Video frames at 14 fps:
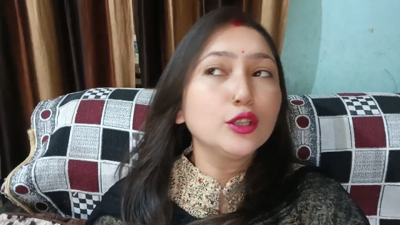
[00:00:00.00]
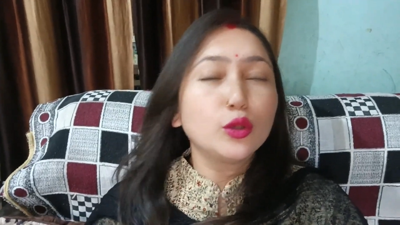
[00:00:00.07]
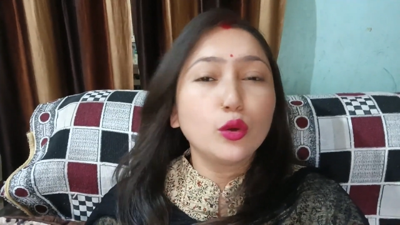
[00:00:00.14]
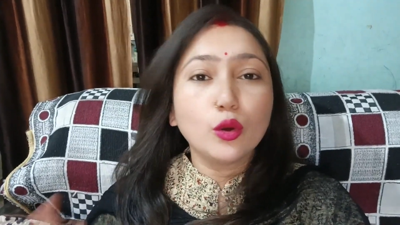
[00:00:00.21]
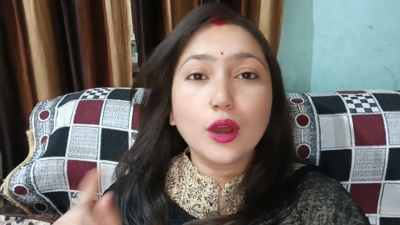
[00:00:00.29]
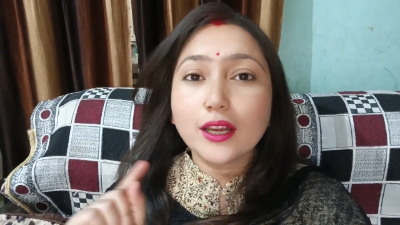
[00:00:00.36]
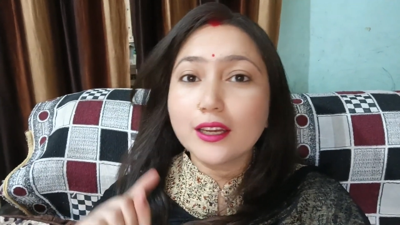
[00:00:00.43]

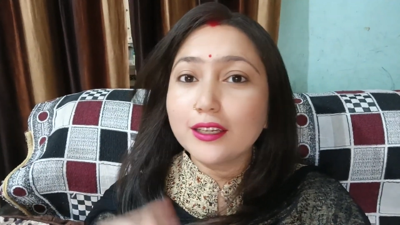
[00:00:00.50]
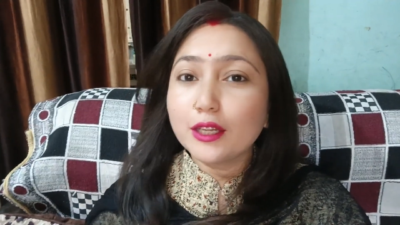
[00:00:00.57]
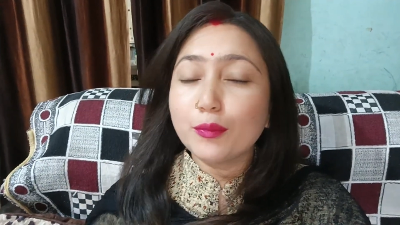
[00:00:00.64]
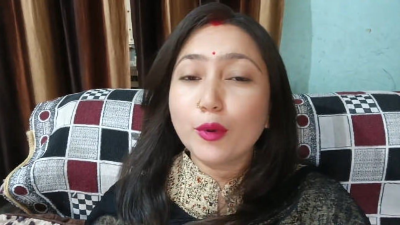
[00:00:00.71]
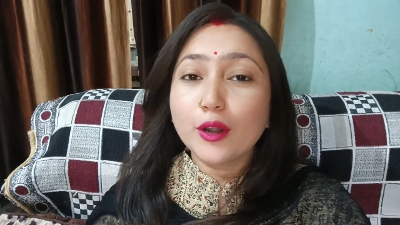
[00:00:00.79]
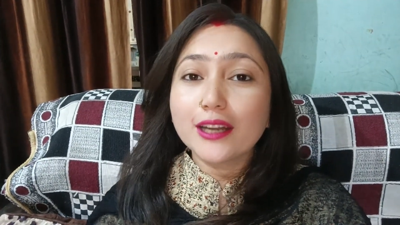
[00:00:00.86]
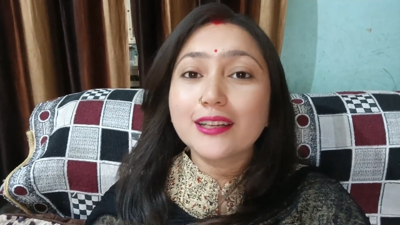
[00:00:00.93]
तो अगर ये
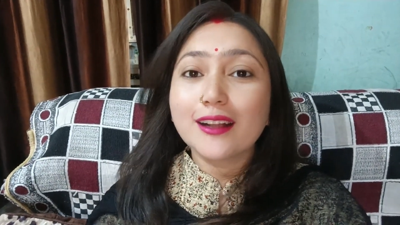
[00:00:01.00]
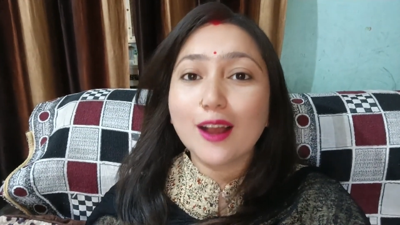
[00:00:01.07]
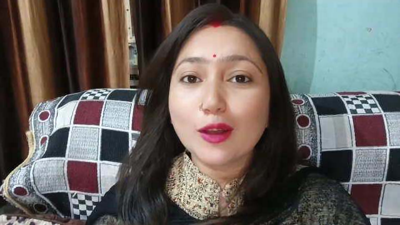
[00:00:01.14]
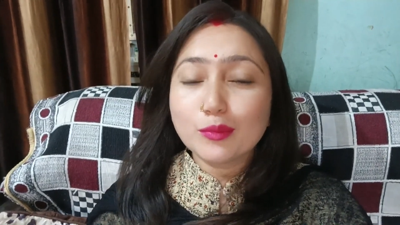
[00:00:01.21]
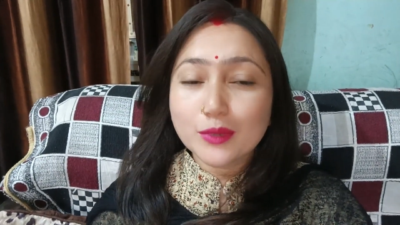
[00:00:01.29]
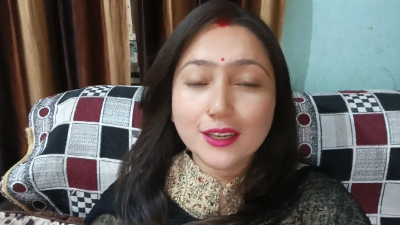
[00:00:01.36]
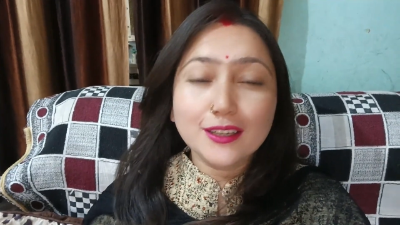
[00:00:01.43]
प्रोडक्ट
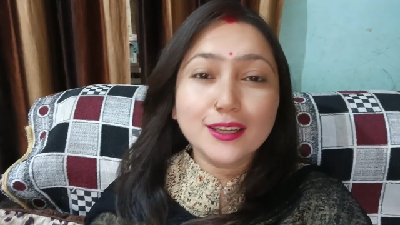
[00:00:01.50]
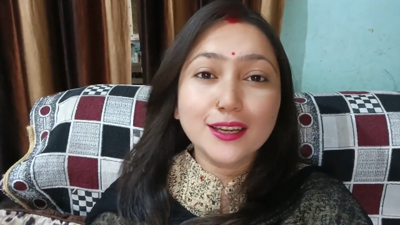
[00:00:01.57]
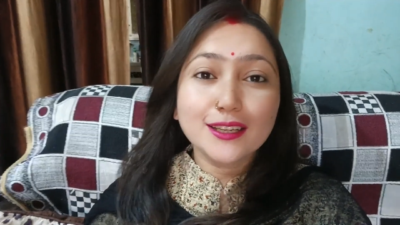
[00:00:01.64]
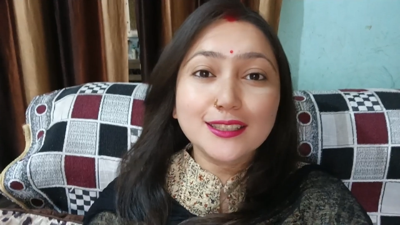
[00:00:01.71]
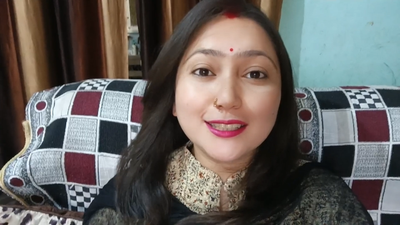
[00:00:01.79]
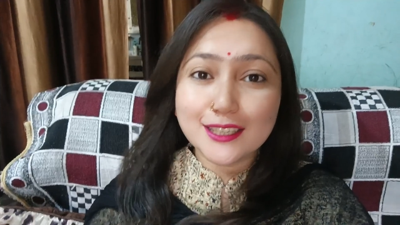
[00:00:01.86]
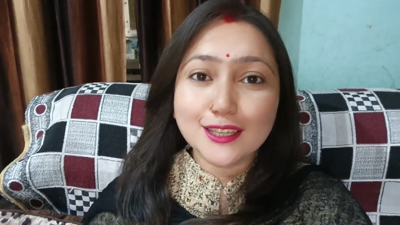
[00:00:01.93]
काम कर
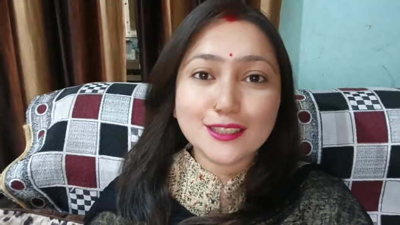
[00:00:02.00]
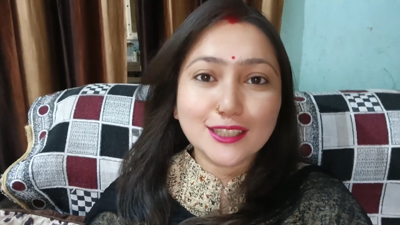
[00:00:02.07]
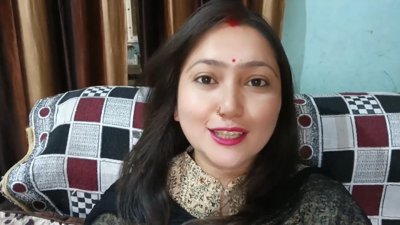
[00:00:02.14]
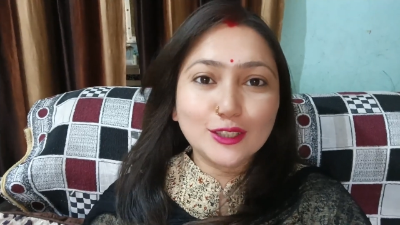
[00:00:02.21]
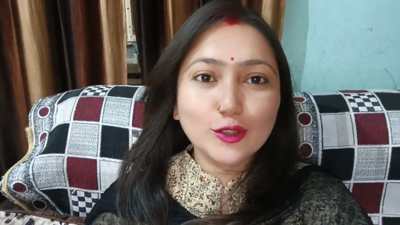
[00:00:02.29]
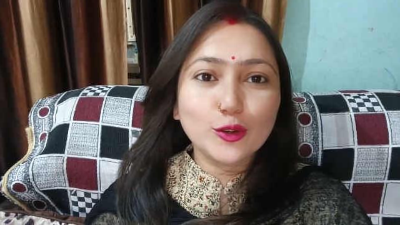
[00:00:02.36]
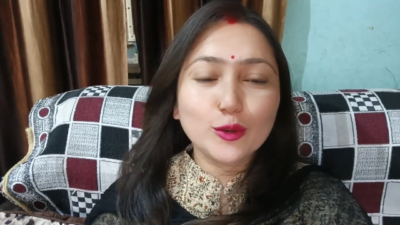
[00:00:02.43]
गया
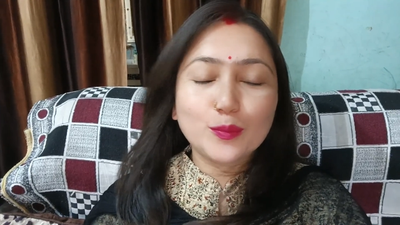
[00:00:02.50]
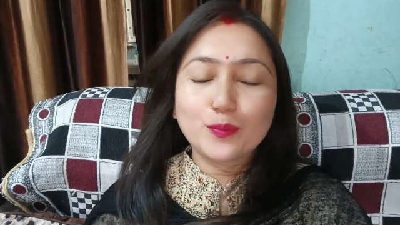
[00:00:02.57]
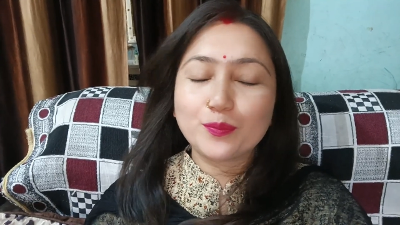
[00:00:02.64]
सीरियसली तो